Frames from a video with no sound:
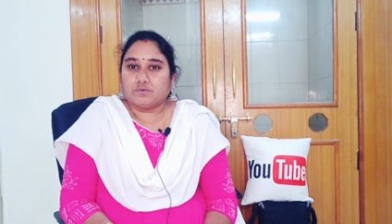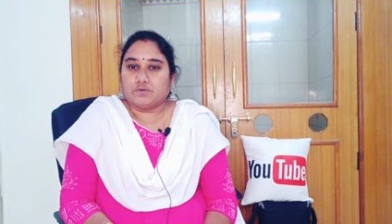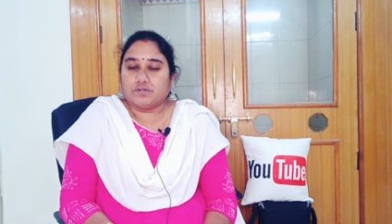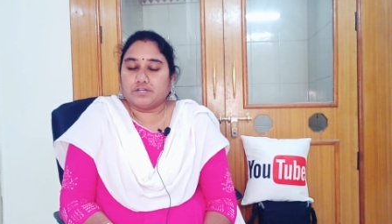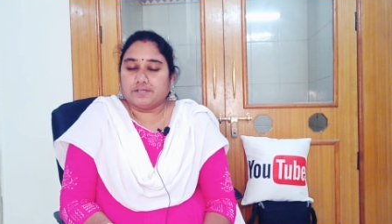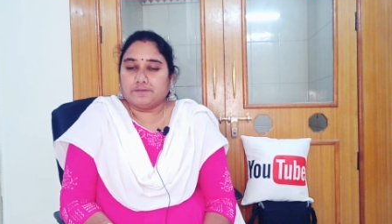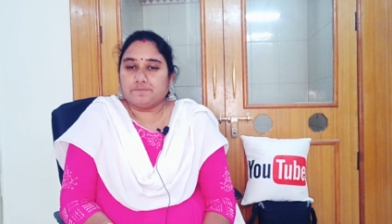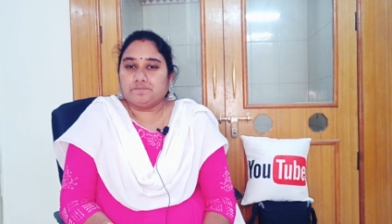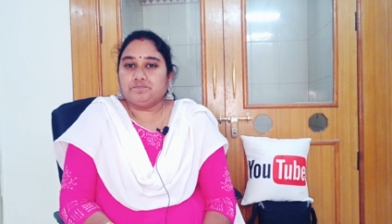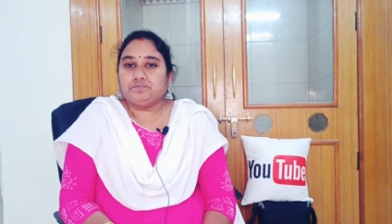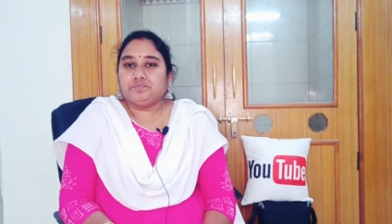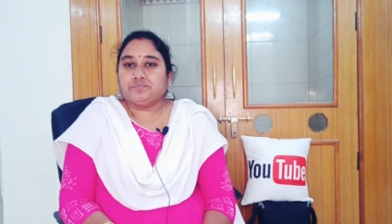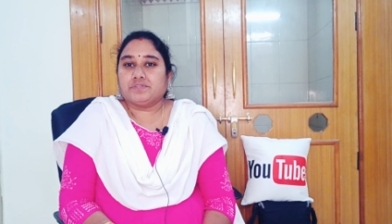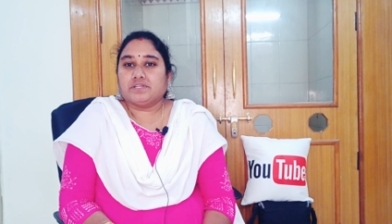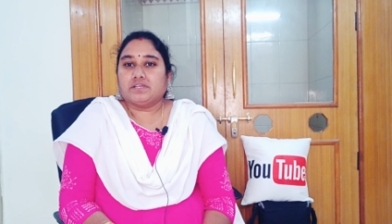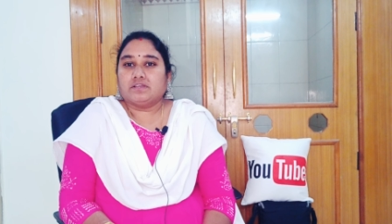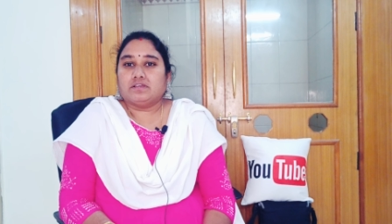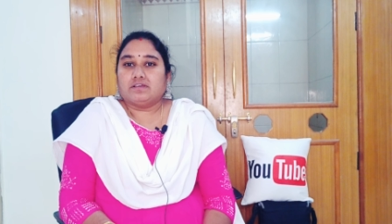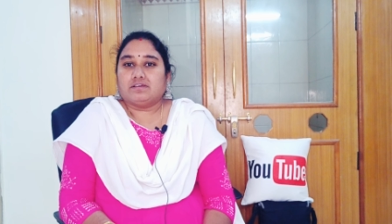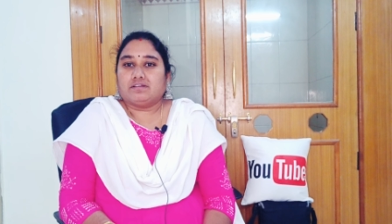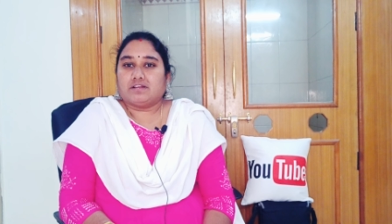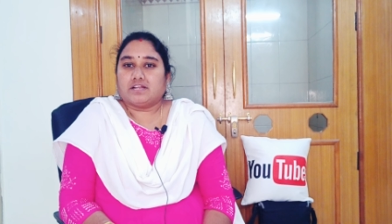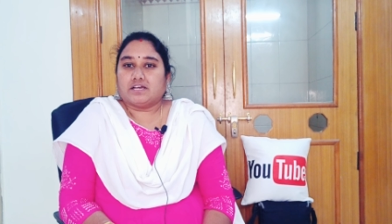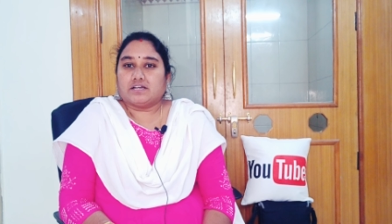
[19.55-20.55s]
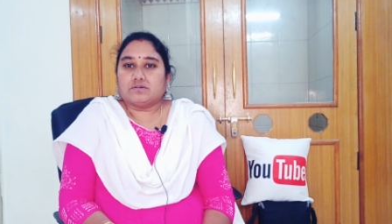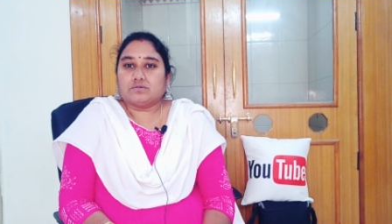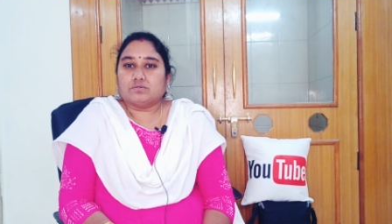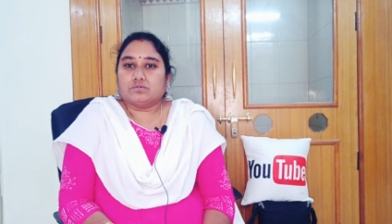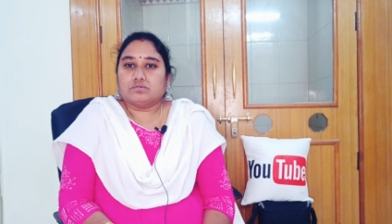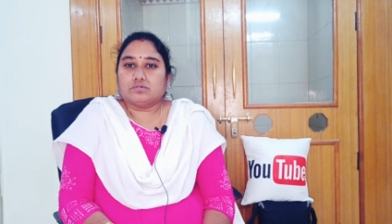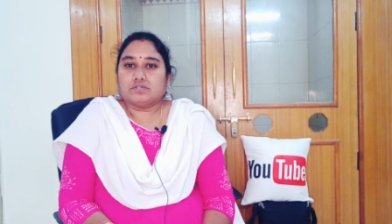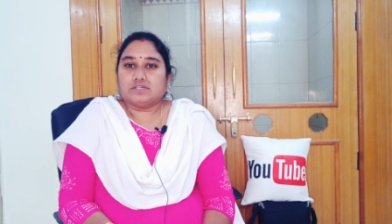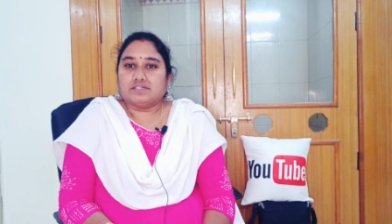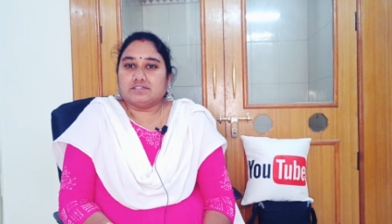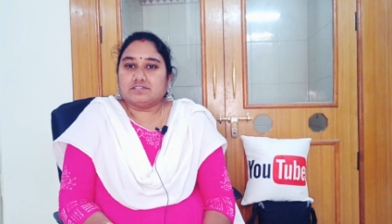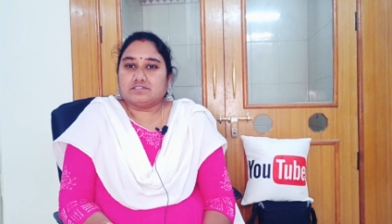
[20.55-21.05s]
కూడా నాకు
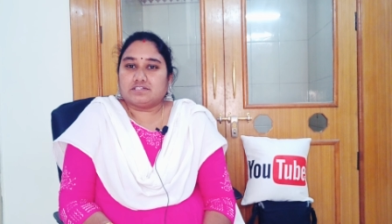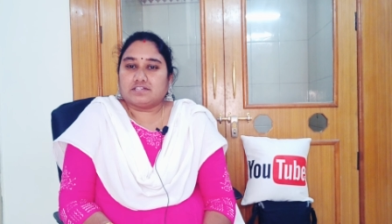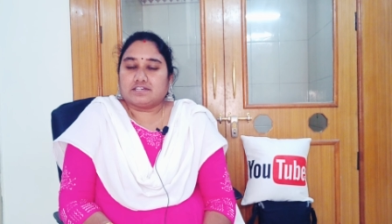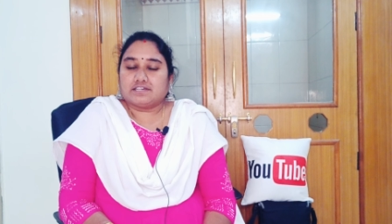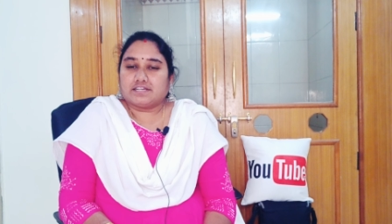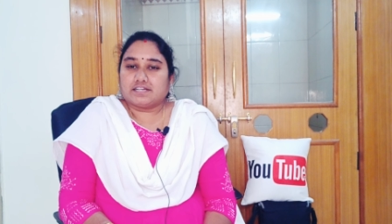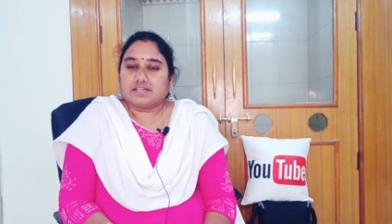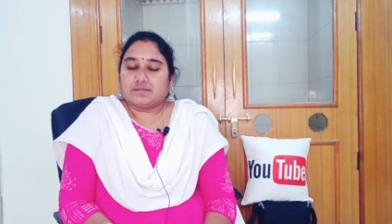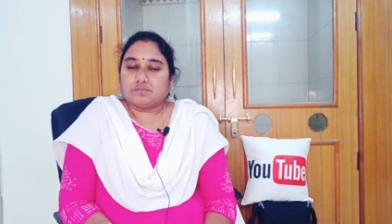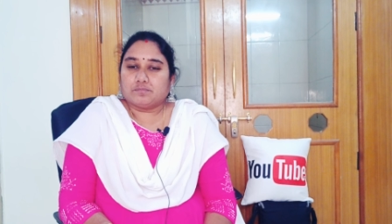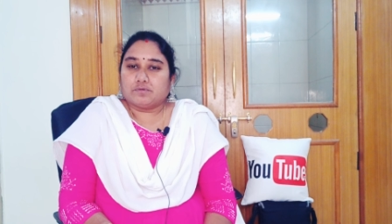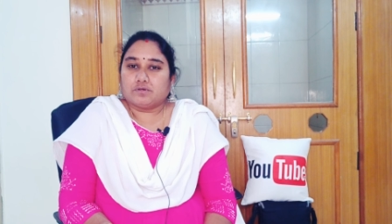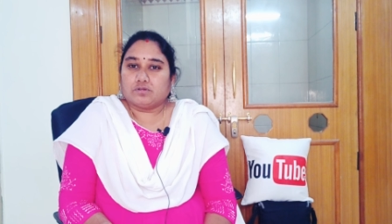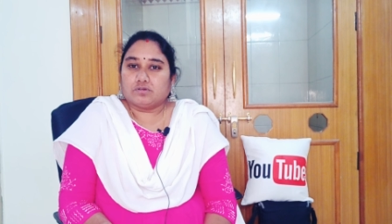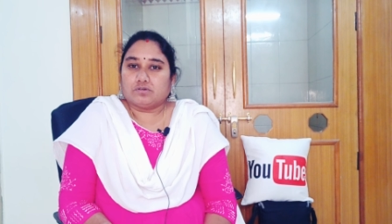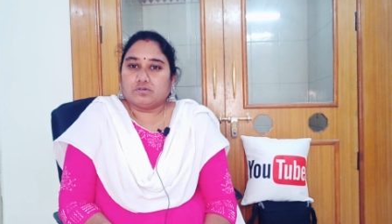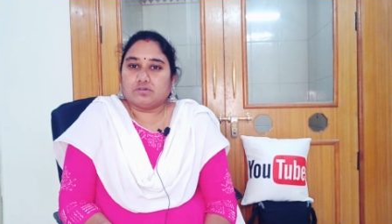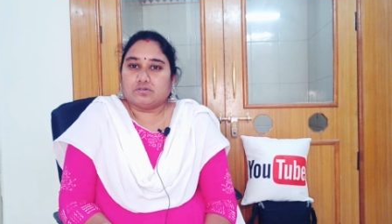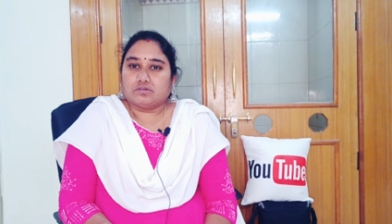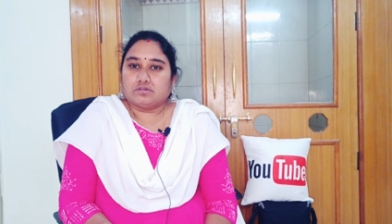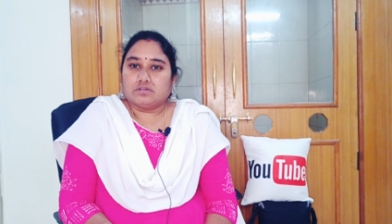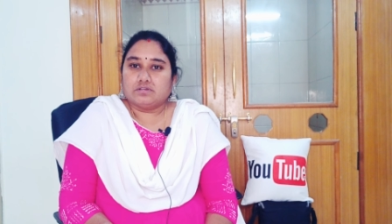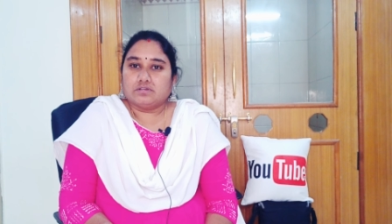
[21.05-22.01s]
ఇన్స్టాగ్రామ్లో